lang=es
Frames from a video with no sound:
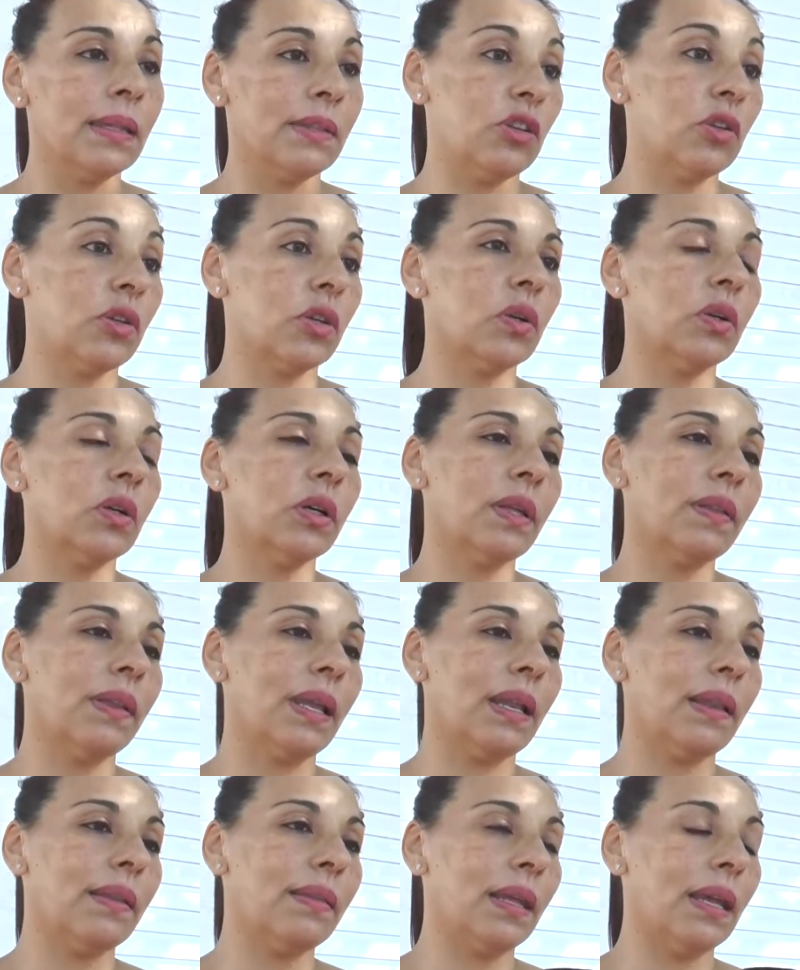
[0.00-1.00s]
yo creo que
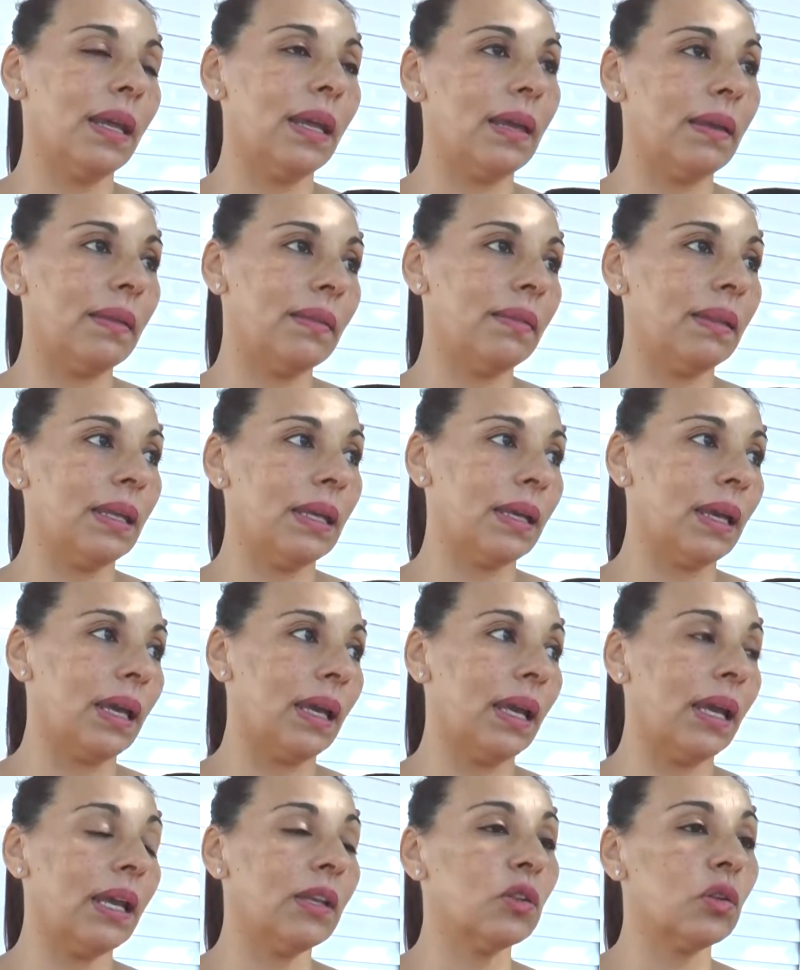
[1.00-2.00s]
de,
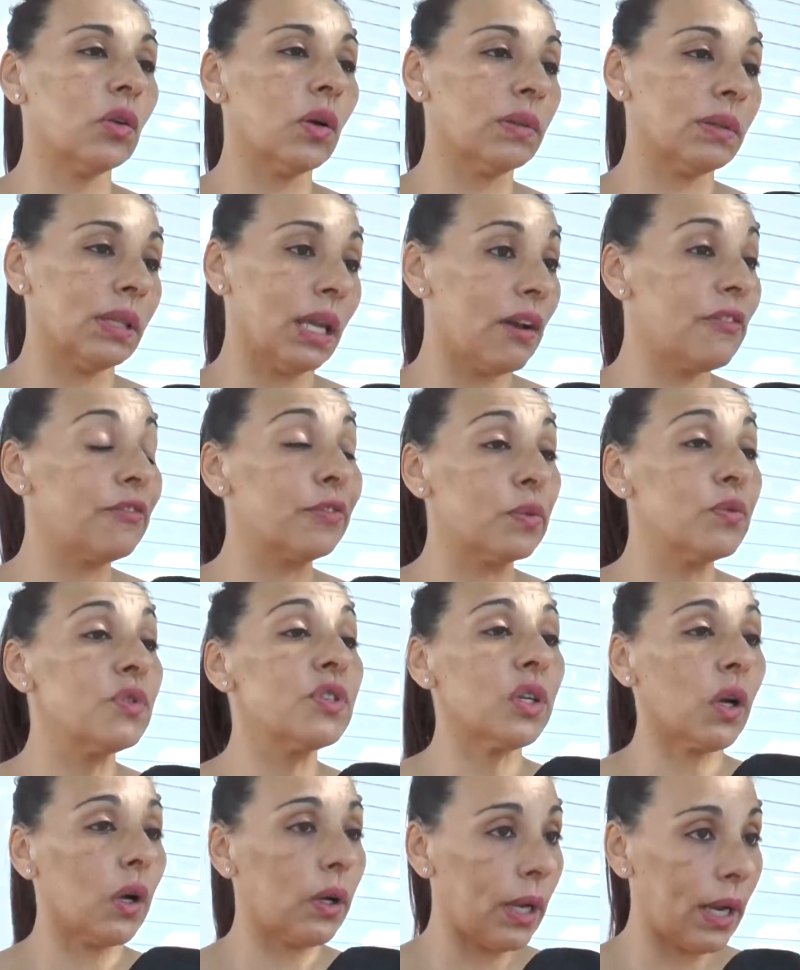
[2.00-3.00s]
que esto esté
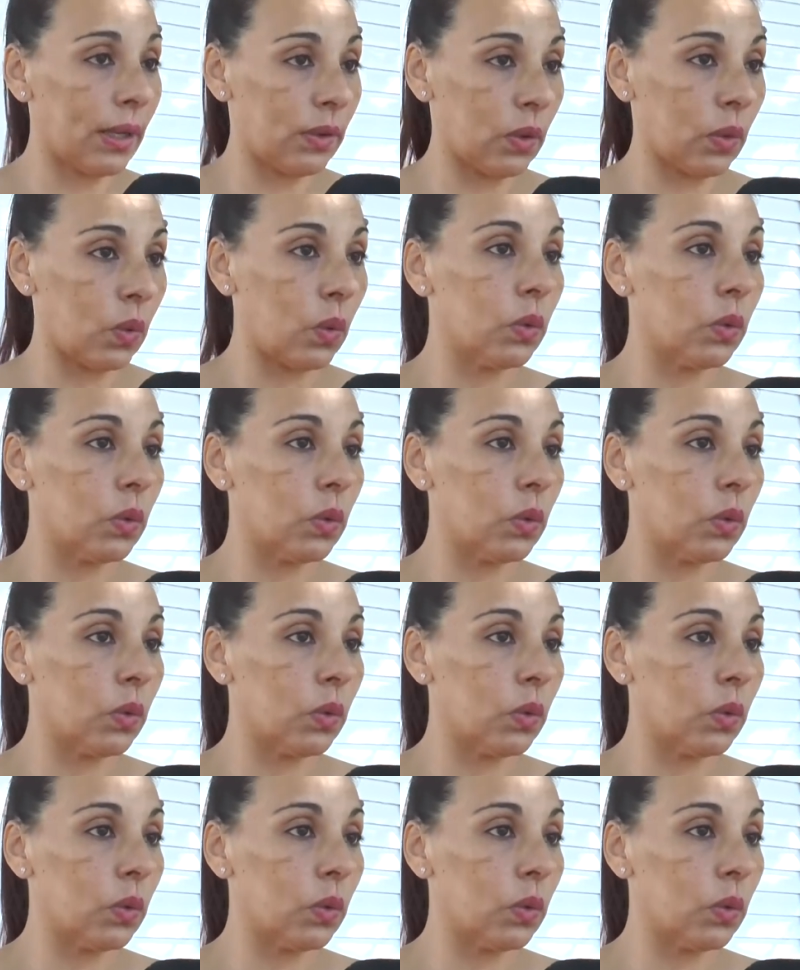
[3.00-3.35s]
funcionando.